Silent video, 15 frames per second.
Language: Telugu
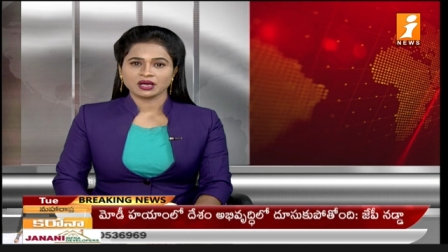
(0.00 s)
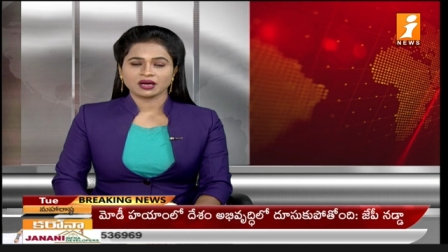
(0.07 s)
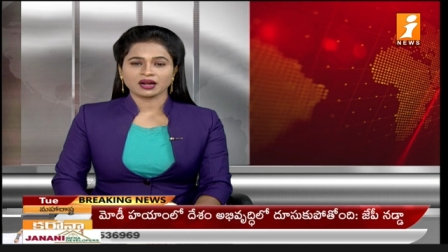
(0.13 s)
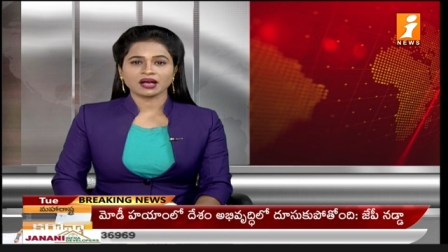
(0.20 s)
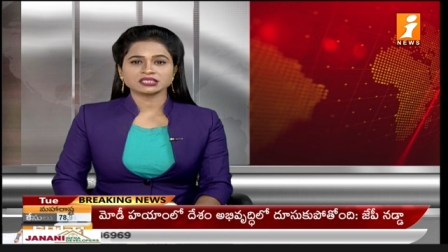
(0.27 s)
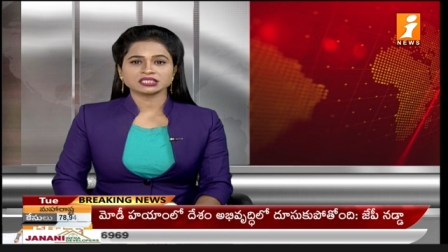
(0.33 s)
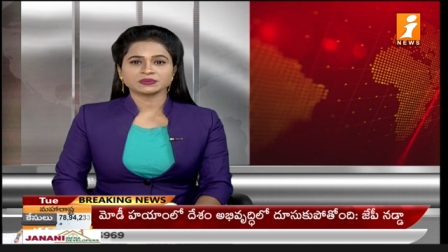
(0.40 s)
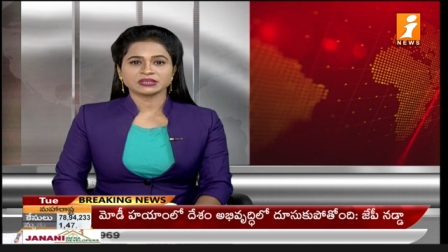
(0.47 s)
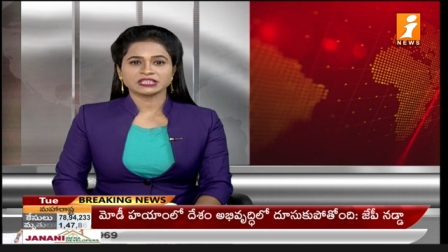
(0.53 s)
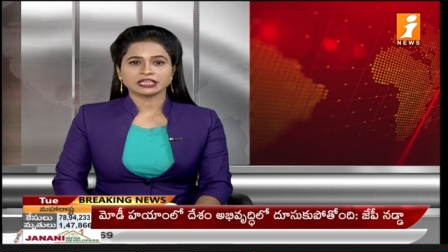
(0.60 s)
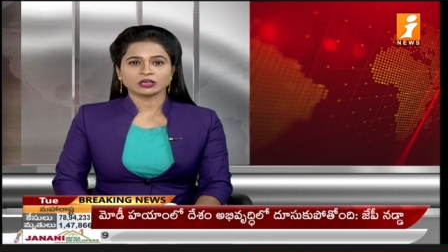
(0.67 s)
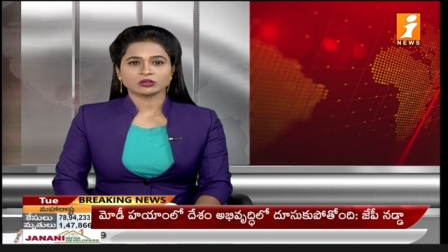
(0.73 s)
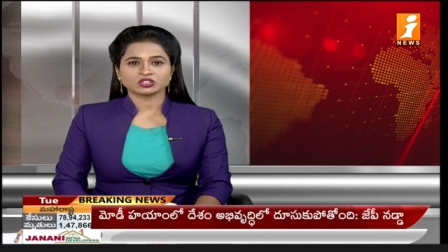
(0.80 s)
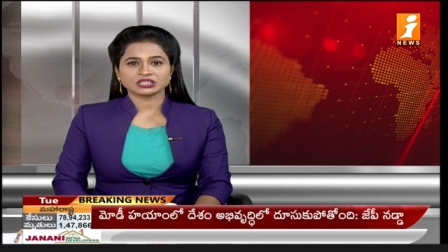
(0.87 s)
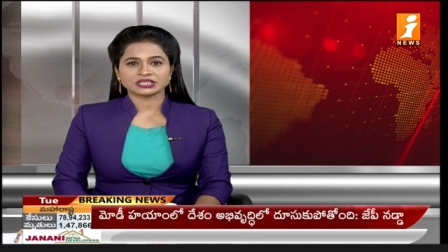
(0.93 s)

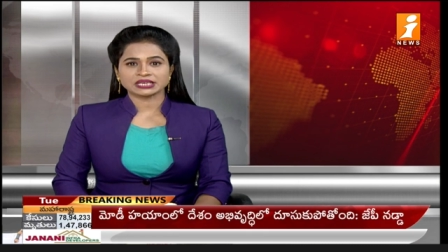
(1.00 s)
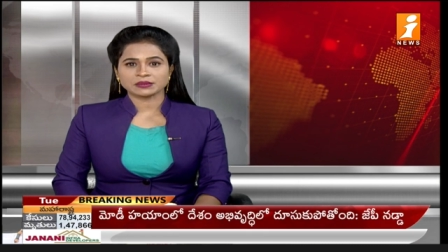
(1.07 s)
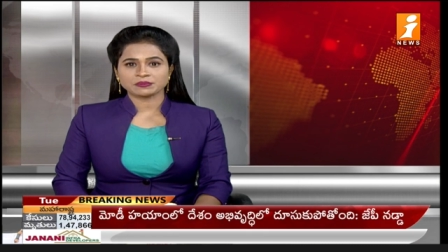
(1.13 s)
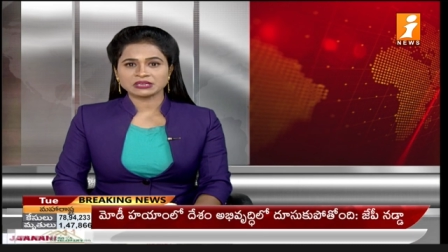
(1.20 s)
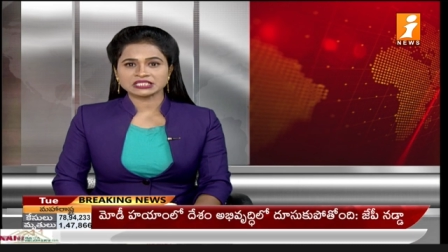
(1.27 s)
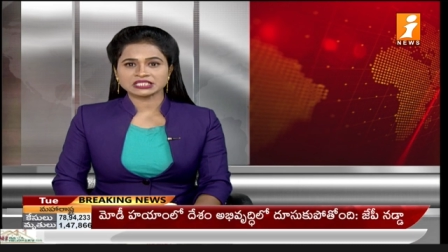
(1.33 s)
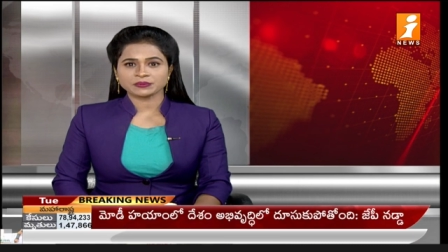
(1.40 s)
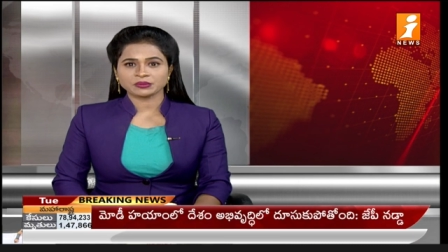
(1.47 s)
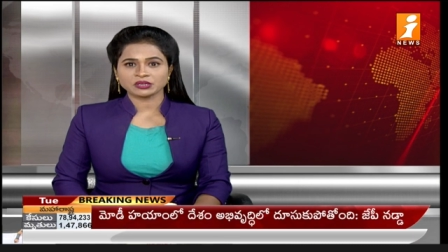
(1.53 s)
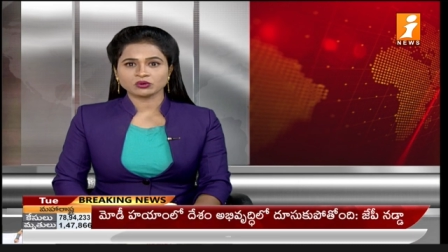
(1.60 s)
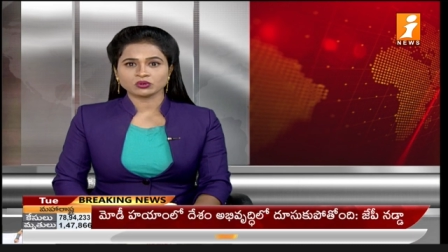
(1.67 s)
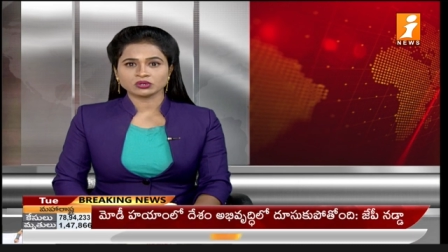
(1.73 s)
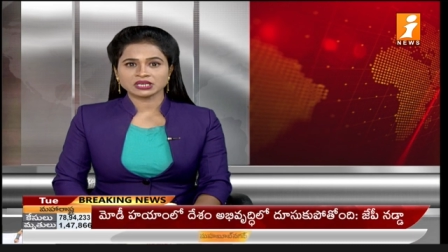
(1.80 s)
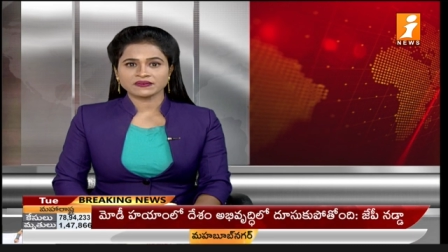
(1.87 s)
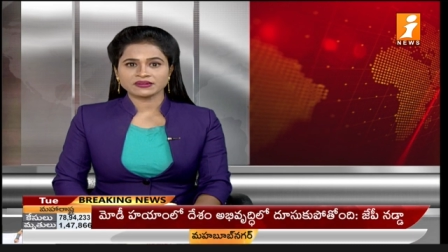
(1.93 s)
రాజమండ్రిలో జరిగిన బీజేపీ
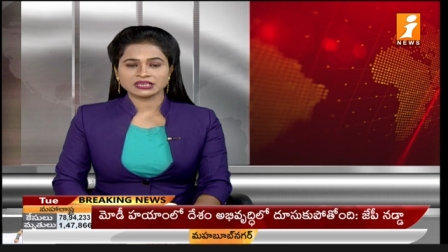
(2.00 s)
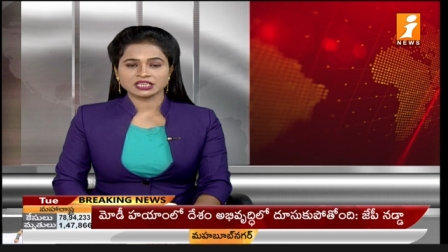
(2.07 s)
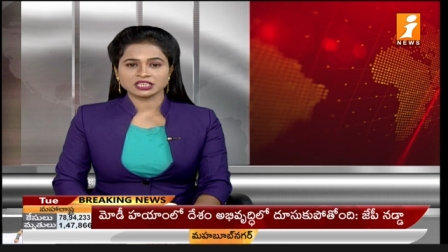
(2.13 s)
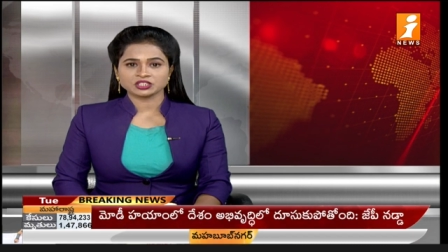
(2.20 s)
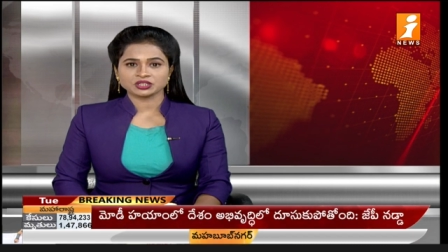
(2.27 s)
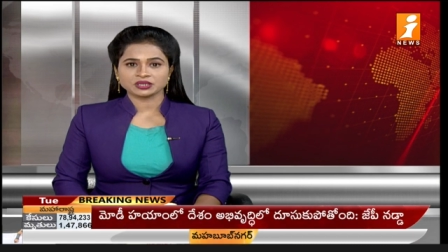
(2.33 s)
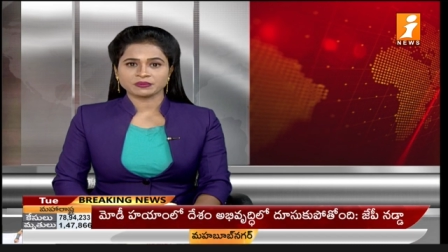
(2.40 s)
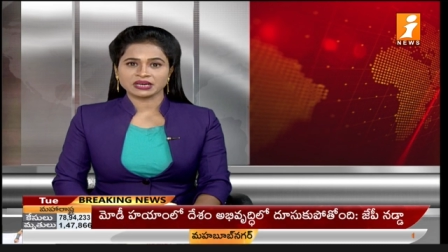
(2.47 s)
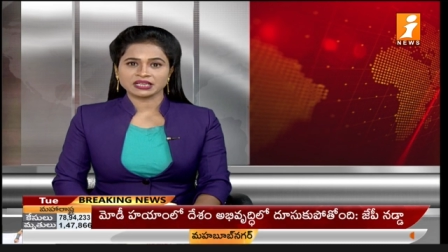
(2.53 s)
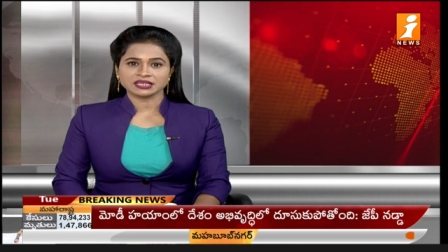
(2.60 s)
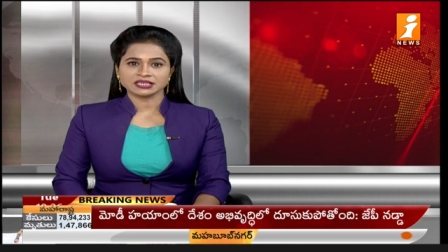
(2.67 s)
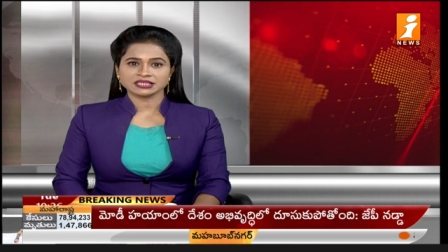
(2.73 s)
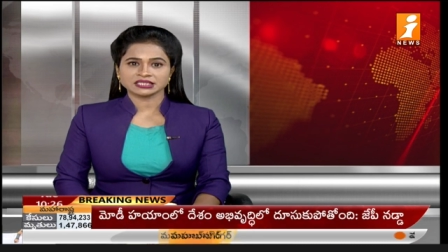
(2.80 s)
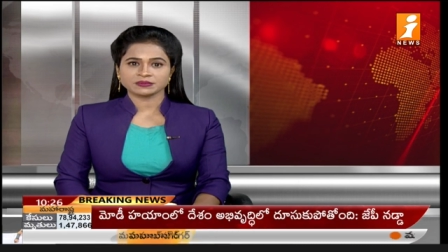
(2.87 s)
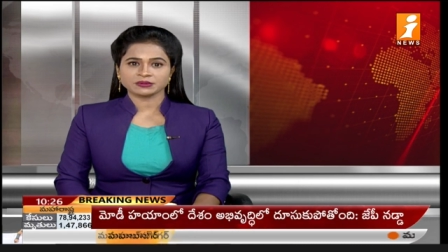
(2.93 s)
గోదావరి గర్జన
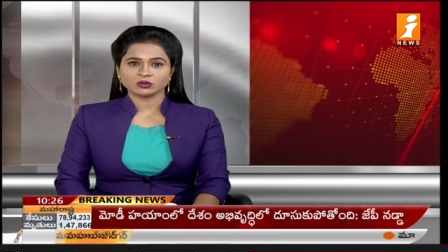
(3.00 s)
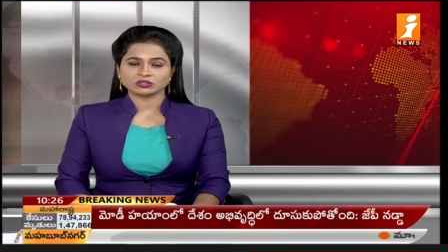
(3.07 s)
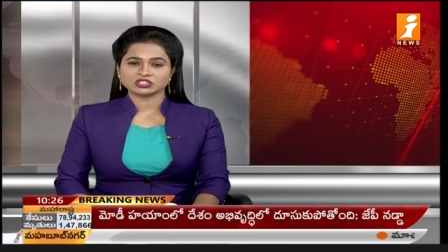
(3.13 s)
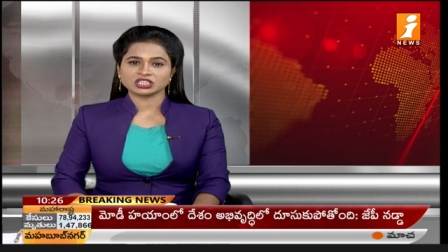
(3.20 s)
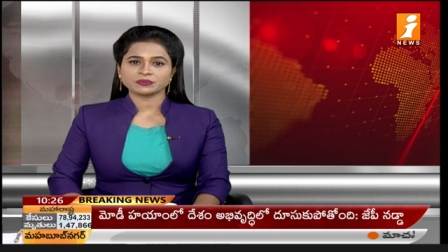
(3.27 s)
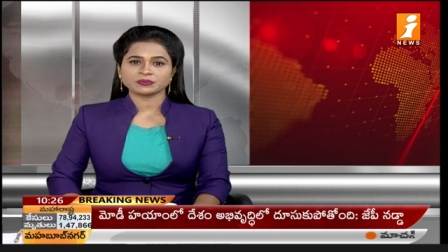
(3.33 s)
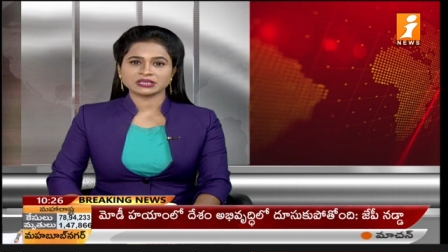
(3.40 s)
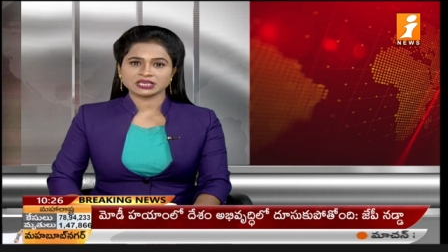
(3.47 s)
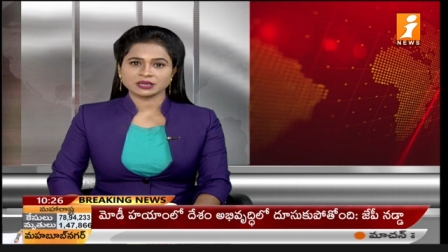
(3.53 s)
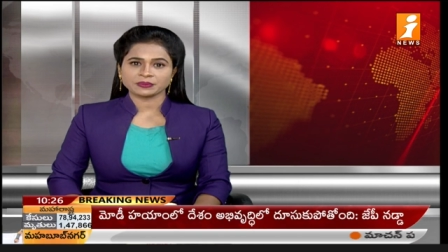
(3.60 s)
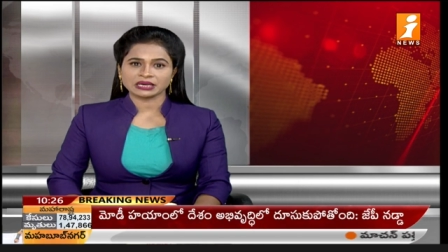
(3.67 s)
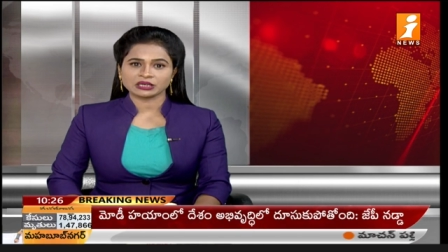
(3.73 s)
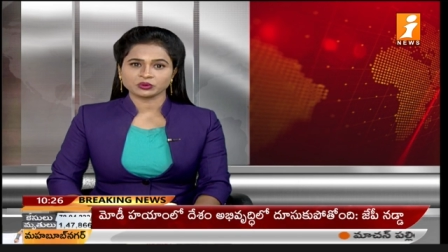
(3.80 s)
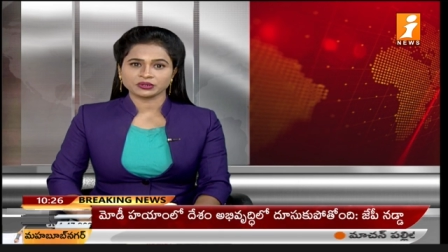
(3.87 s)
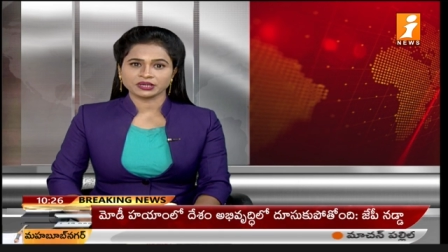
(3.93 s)
బహిరంగ సభలో జయప్రద
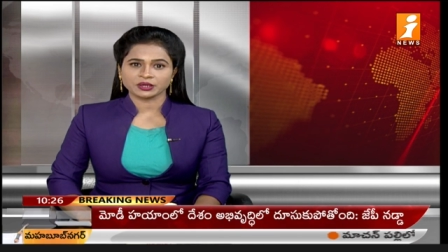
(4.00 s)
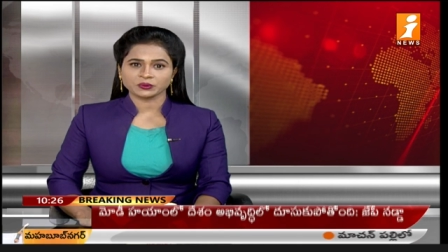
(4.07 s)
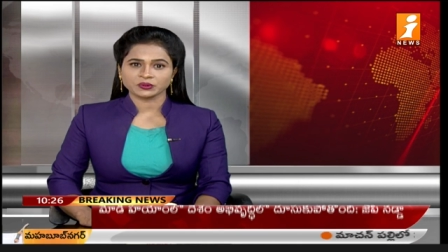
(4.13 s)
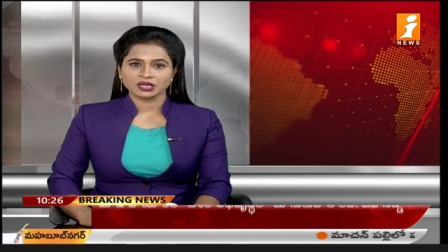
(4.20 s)
పాల్గొన్నారు